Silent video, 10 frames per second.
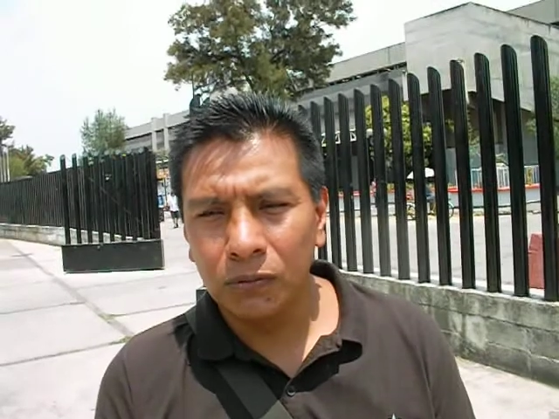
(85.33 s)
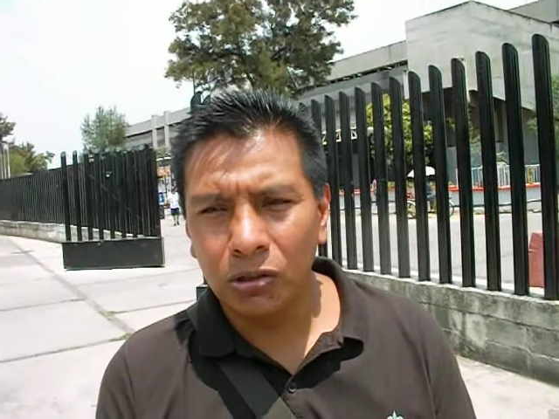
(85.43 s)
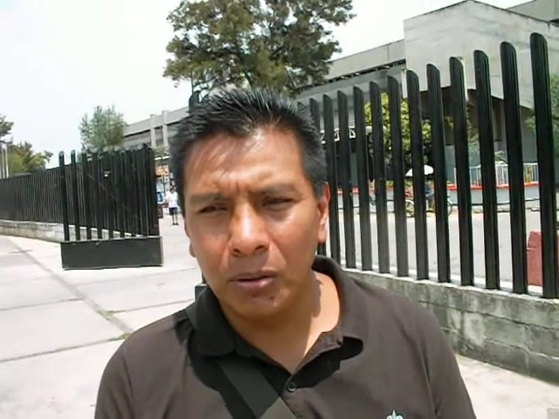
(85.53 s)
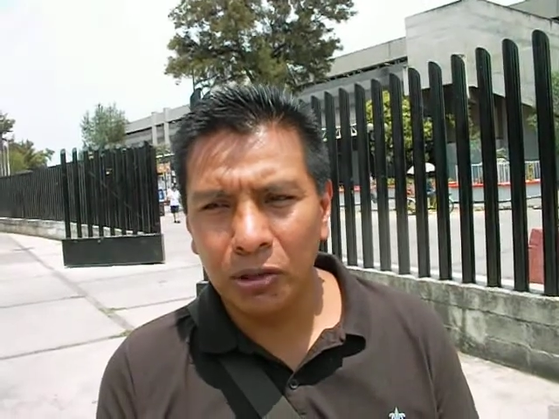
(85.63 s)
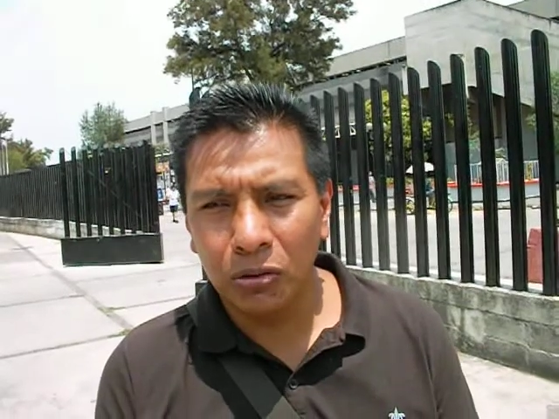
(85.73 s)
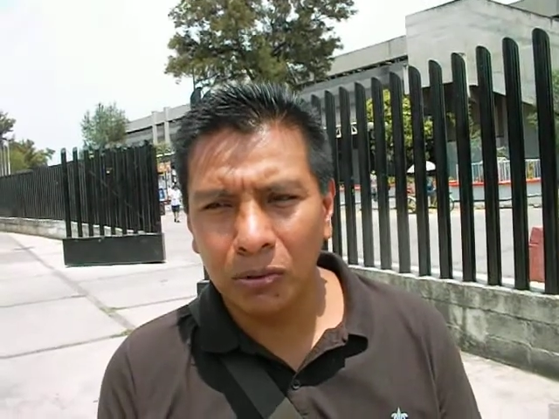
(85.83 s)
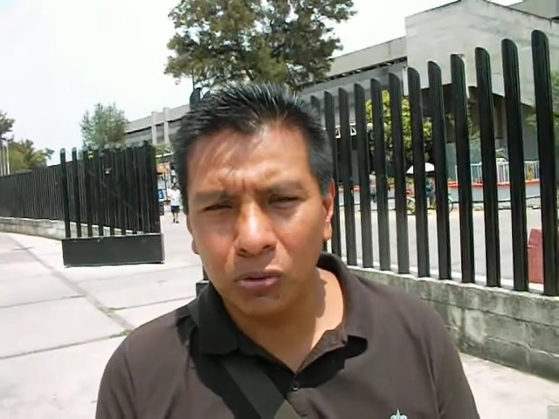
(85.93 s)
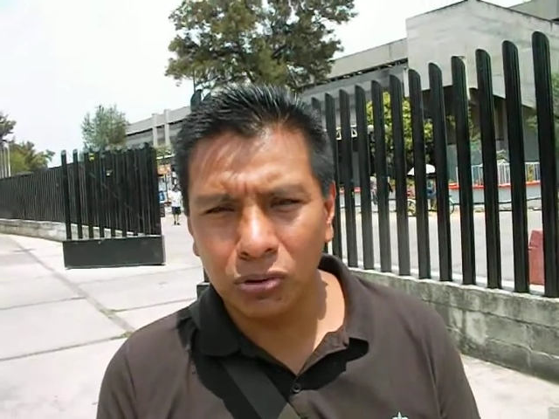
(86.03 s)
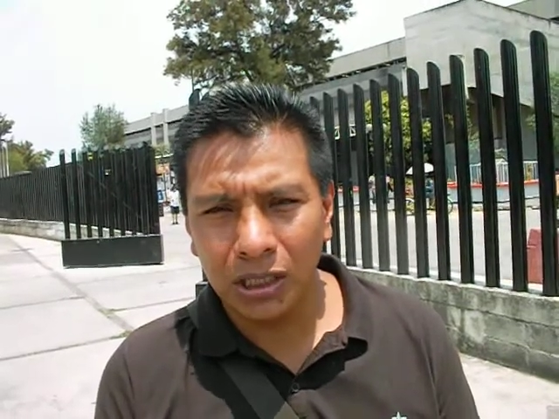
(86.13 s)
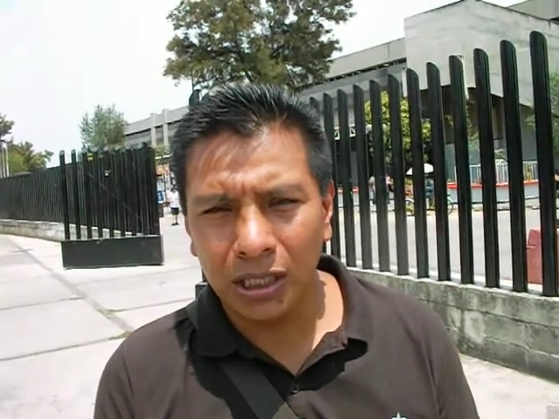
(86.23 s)
Bueno, a mí no me
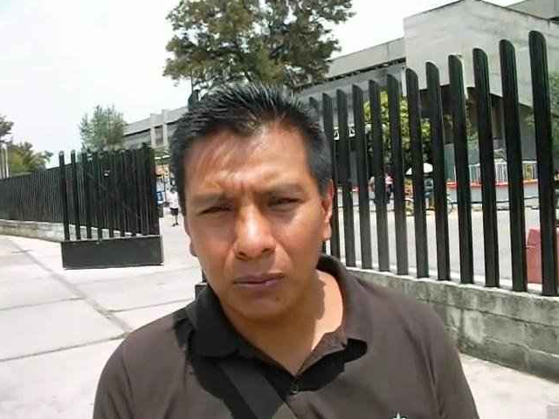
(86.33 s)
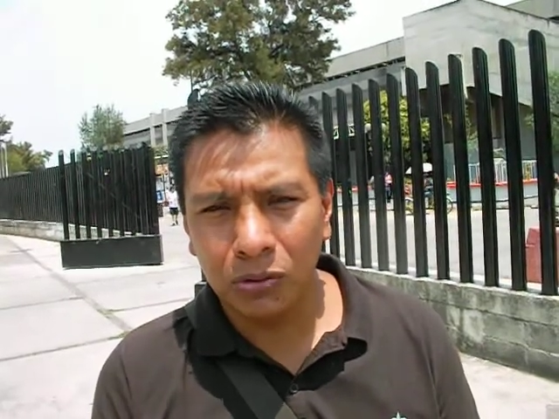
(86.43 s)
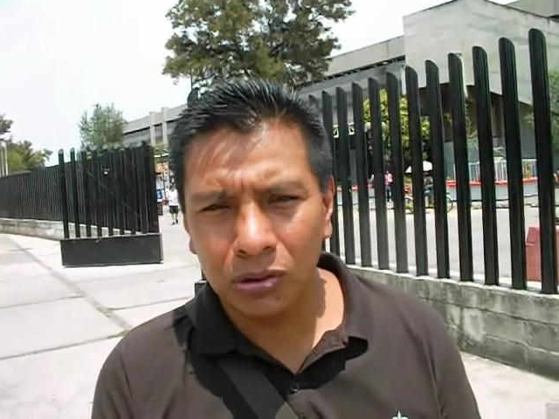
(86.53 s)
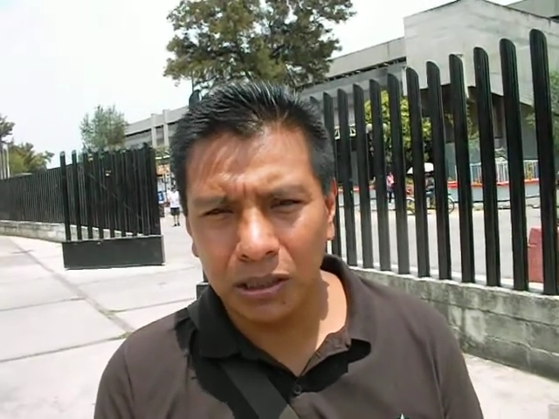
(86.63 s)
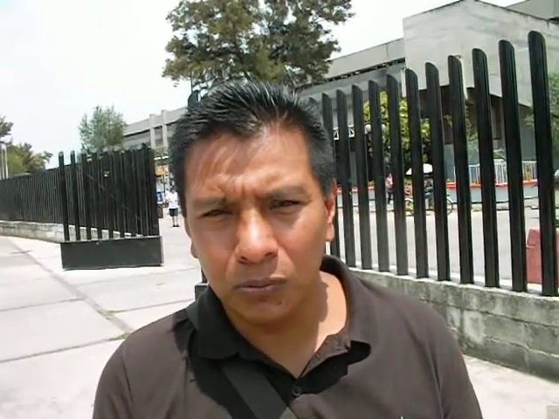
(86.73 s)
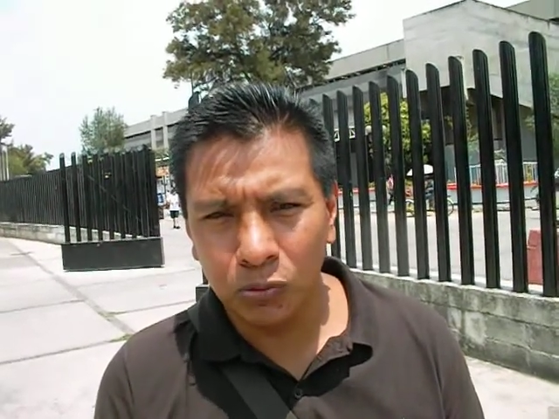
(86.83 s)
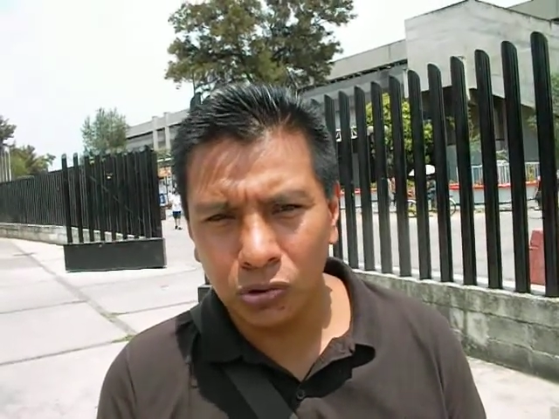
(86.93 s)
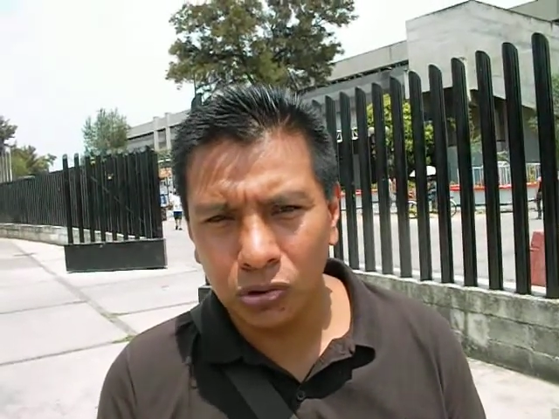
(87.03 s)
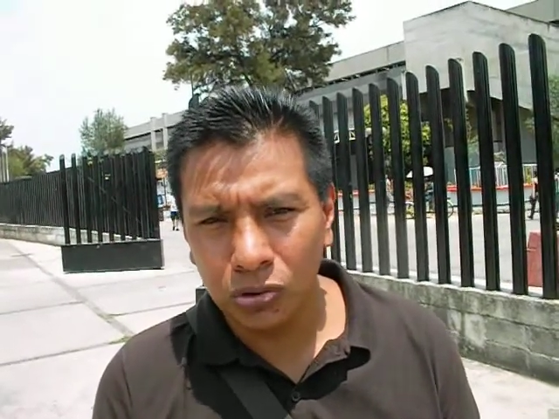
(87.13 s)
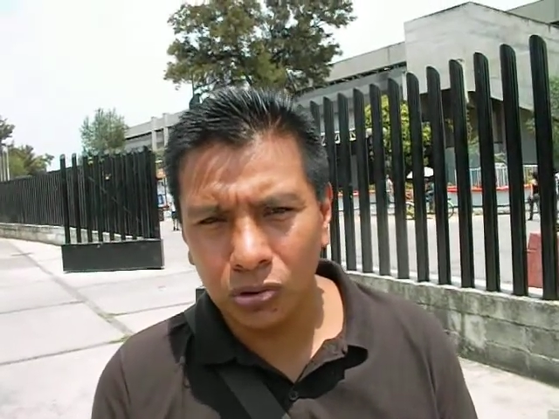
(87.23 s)
gusta que boxeen mucho.